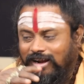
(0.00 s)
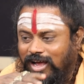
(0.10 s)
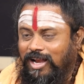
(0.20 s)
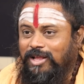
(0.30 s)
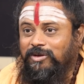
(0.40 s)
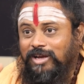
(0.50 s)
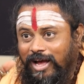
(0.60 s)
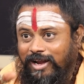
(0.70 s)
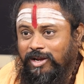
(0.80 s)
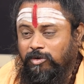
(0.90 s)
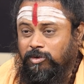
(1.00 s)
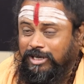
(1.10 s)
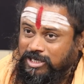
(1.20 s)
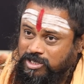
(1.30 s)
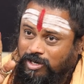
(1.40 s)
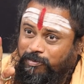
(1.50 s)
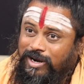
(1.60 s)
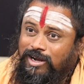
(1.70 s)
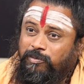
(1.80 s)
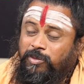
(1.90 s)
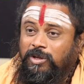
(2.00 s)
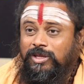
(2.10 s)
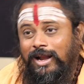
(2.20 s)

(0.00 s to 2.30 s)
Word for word: రాలేదు కానీ నువ్వు కష్టపడ్డప్పుడు